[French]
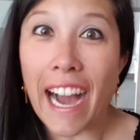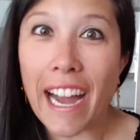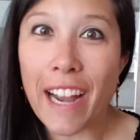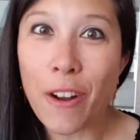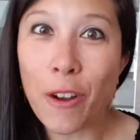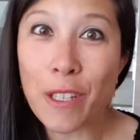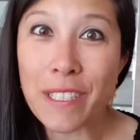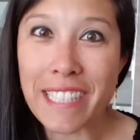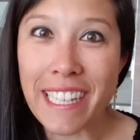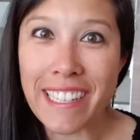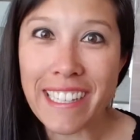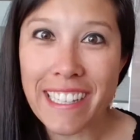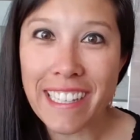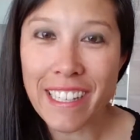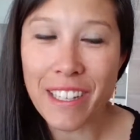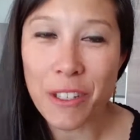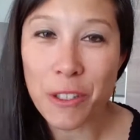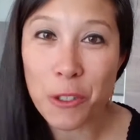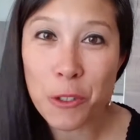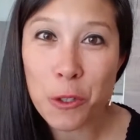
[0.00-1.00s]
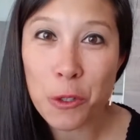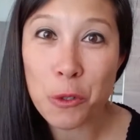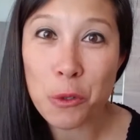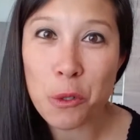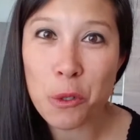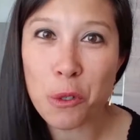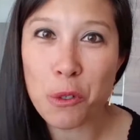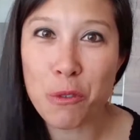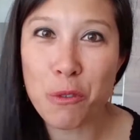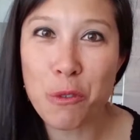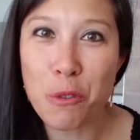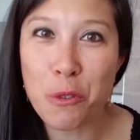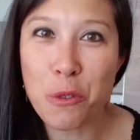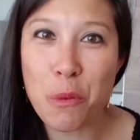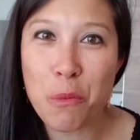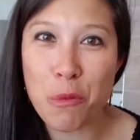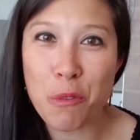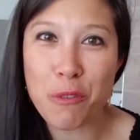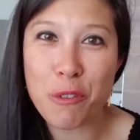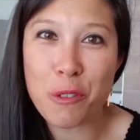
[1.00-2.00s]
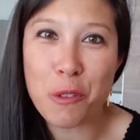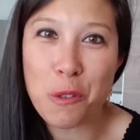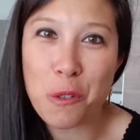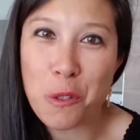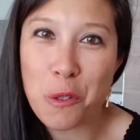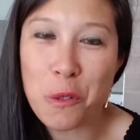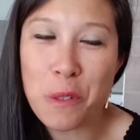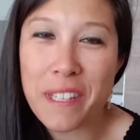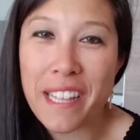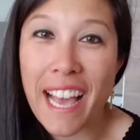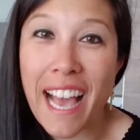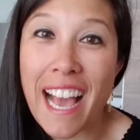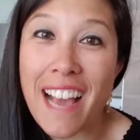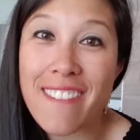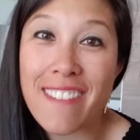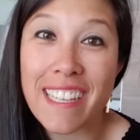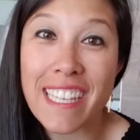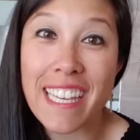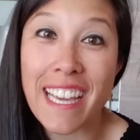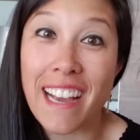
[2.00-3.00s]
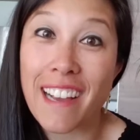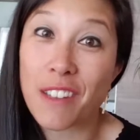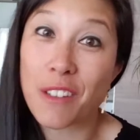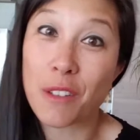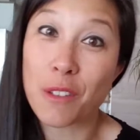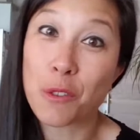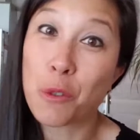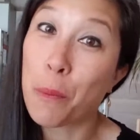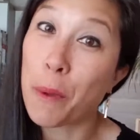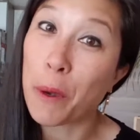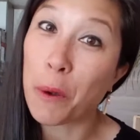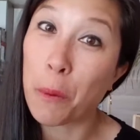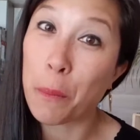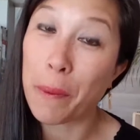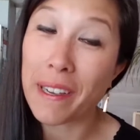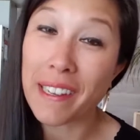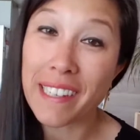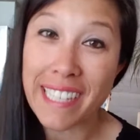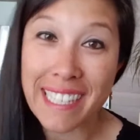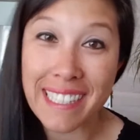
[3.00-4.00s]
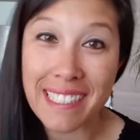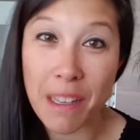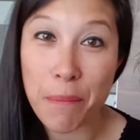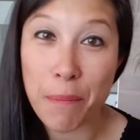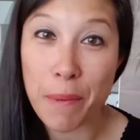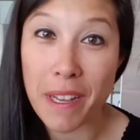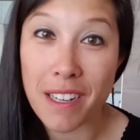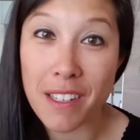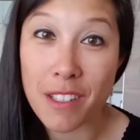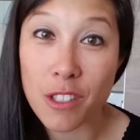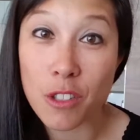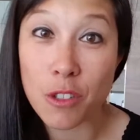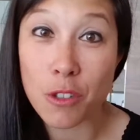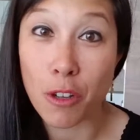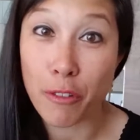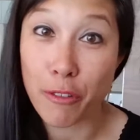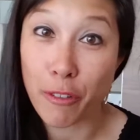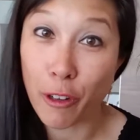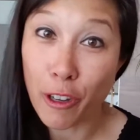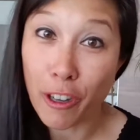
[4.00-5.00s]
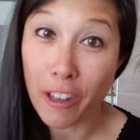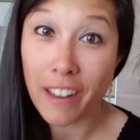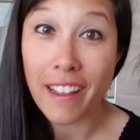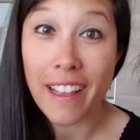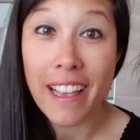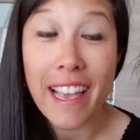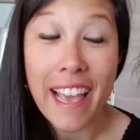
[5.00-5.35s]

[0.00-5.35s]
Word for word: Alors ça y est, je suis revenue de mon photoshoot avec un super copain qui s'appelle Stoffel